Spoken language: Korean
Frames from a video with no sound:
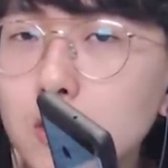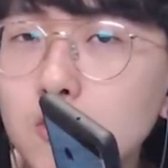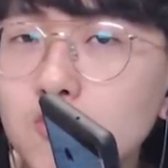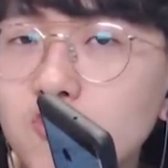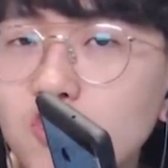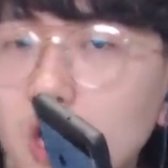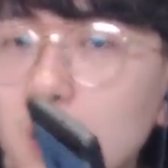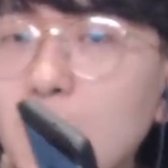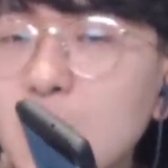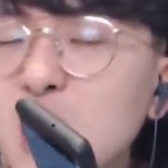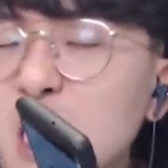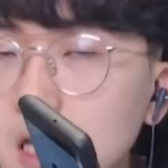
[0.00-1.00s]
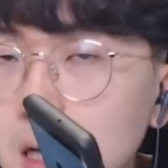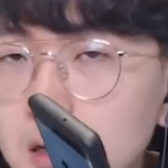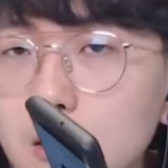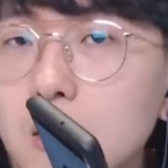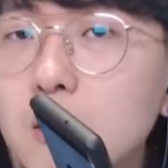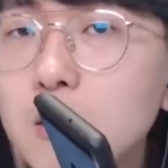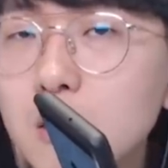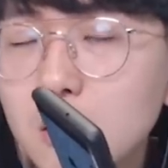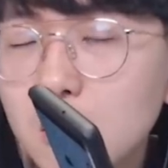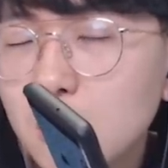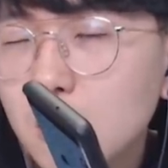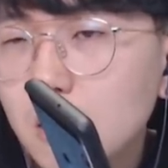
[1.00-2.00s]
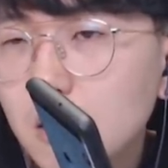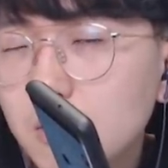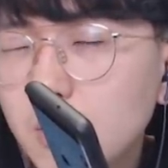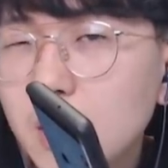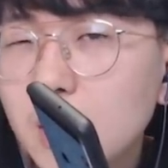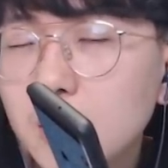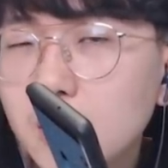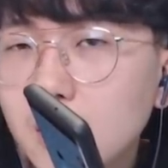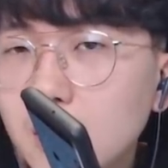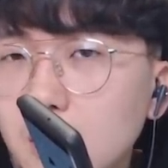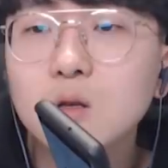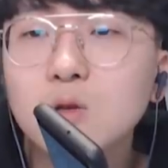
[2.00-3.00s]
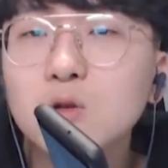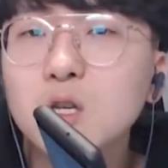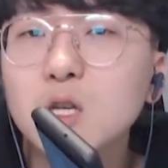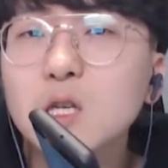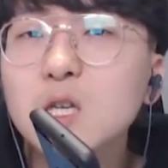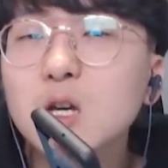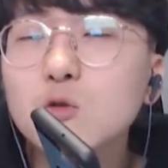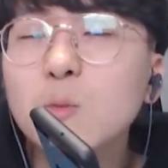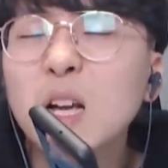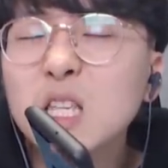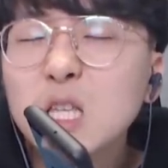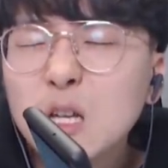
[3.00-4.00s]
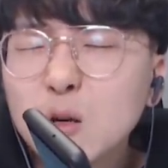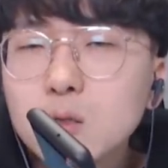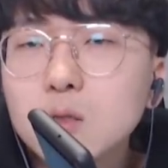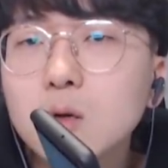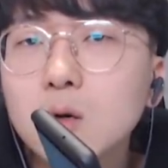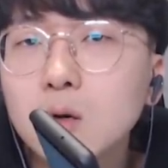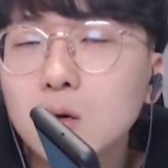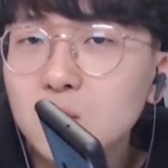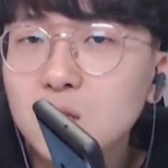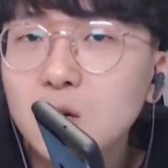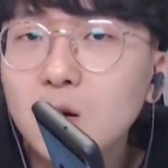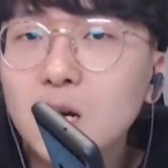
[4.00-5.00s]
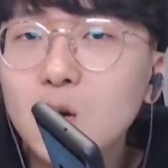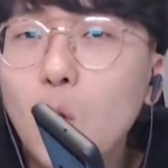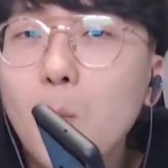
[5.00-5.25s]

좀 유행이 많이 지나서 어 미안한데 너 이제 인기가 좀 많이 식었어 기억하리 1